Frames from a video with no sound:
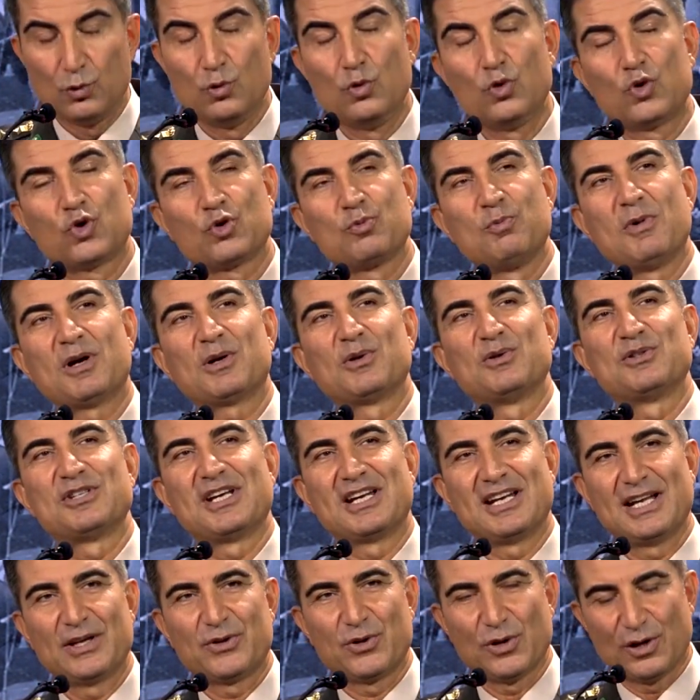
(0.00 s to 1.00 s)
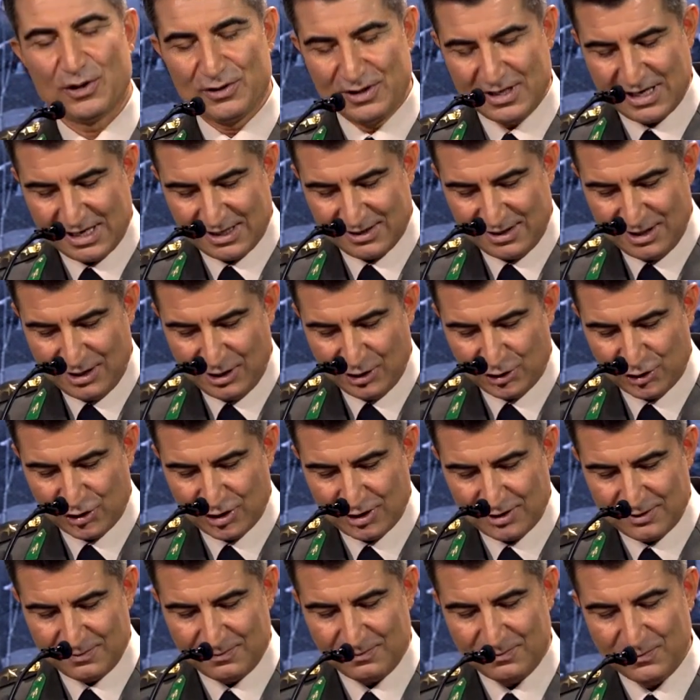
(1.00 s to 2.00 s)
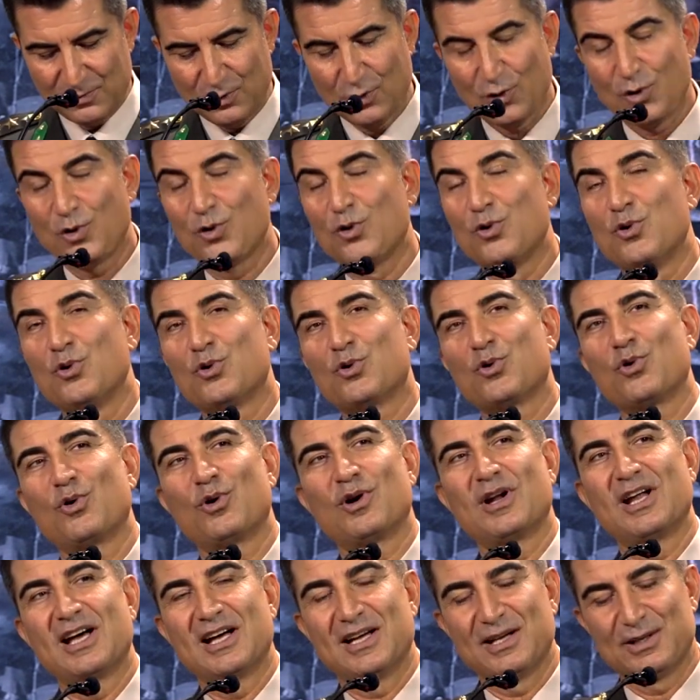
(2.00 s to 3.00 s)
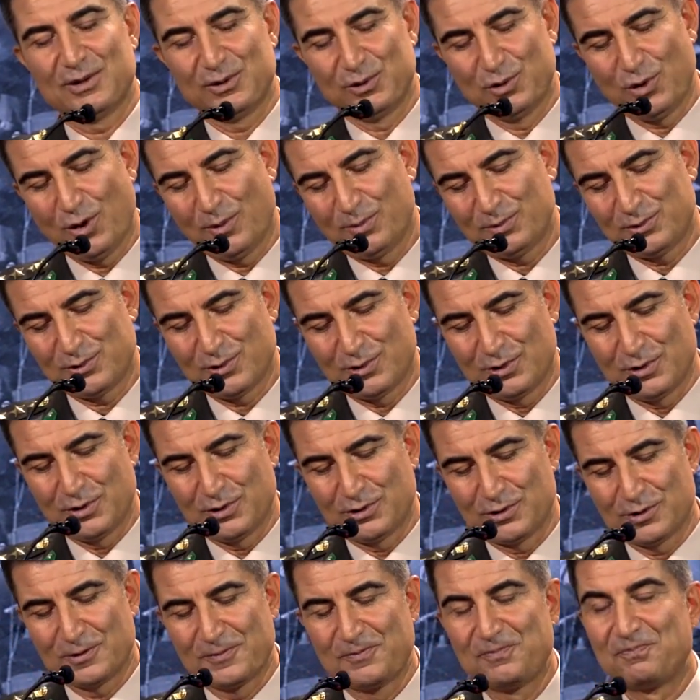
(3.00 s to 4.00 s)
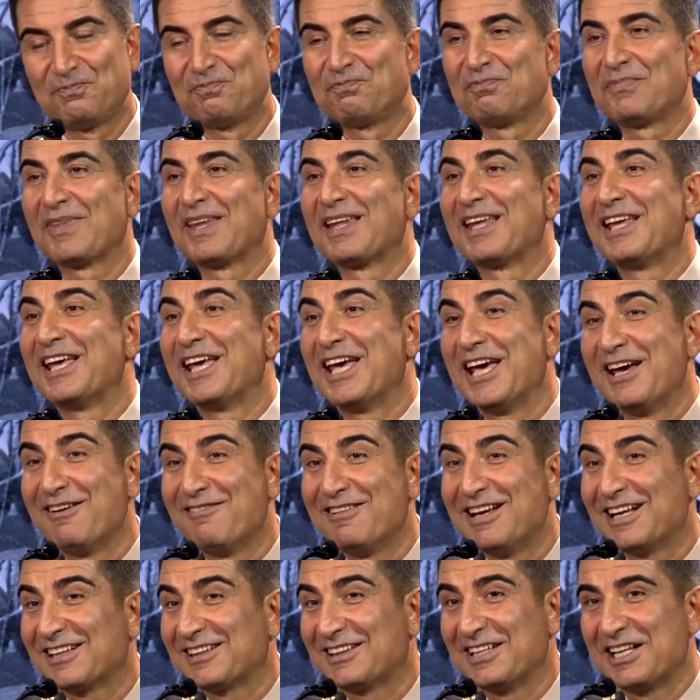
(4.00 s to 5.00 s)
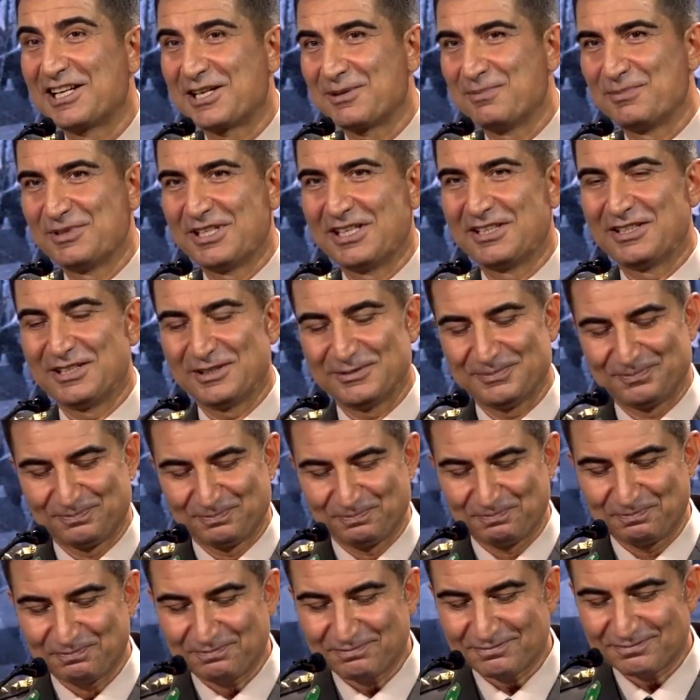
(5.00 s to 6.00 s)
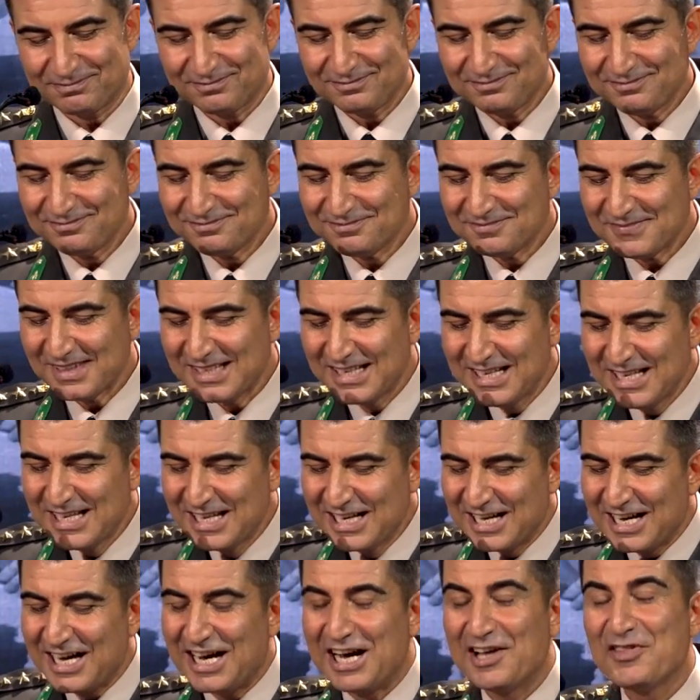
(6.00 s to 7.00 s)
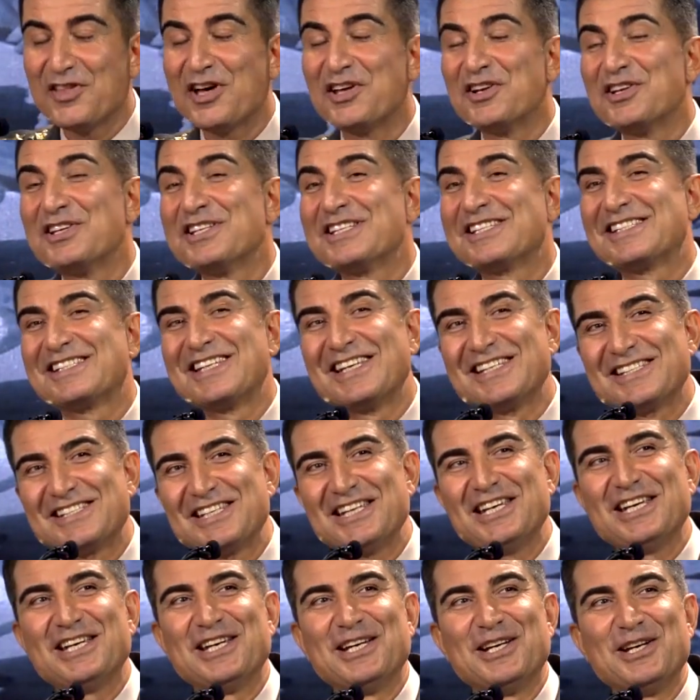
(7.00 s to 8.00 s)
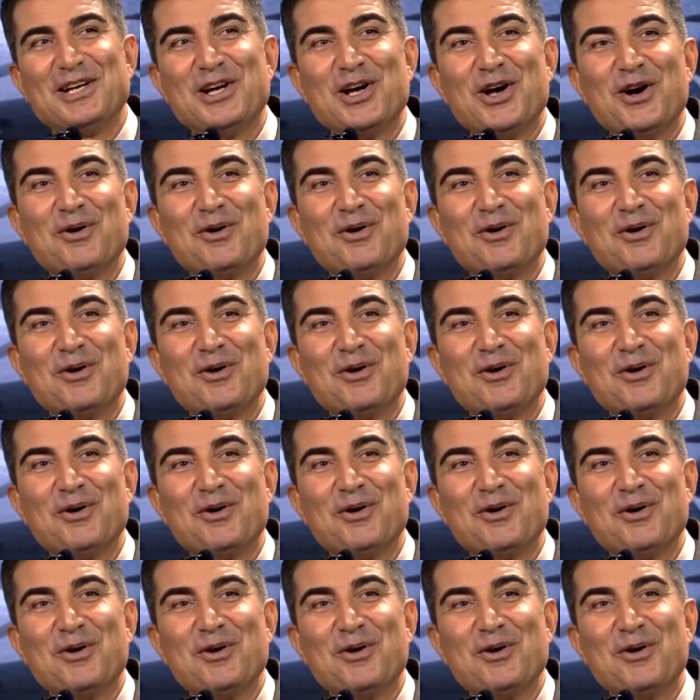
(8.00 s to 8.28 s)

düşman üzerine gönderdiği için gururla dop doluydu. Evlatlarım dedi. Ananız sizi